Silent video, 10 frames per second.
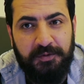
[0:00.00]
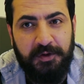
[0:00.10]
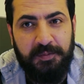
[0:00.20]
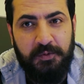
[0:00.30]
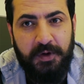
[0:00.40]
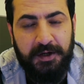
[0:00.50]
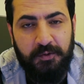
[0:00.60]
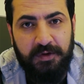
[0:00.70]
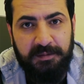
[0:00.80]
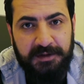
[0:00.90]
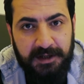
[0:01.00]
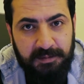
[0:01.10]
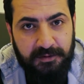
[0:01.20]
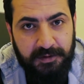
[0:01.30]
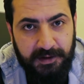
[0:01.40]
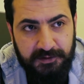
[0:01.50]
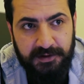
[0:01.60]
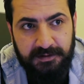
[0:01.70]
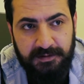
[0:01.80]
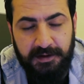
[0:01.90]
بتحبوها احكوا لها من قلبكم عن
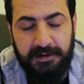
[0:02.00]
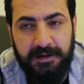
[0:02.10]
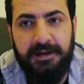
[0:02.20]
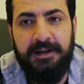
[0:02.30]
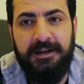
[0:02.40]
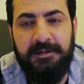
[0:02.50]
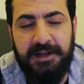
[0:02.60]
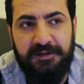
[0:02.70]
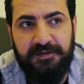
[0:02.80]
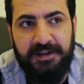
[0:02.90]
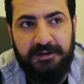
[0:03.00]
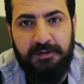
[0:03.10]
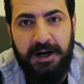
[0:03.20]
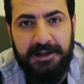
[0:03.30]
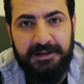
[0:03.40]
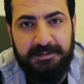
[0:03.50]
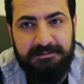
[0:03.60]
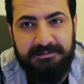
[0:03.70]
جد يعني بكفي كل واحد